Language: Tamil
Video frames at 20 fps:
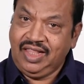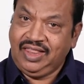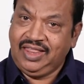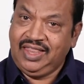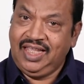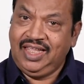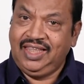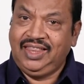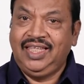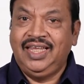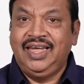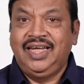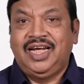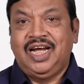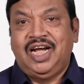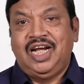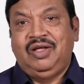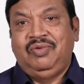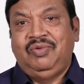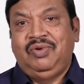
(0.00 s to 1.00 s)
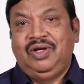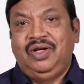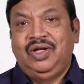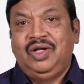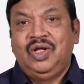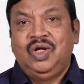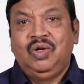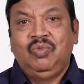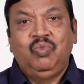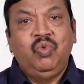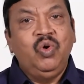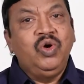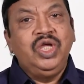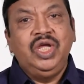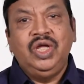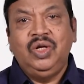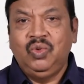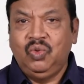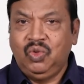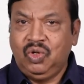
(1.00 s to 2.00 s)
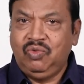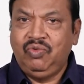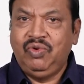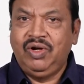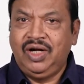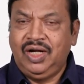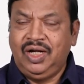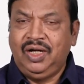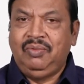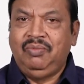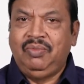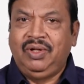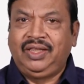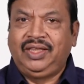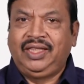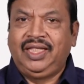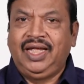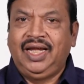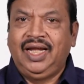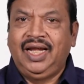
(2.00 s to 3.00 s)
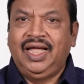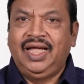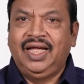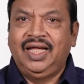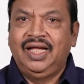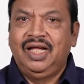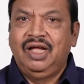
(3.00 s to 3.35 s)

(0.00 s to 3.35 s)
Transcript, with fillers: சத்தியத்தின் கடவுள் பொய்யின் உருவங்களின் மத்தியில்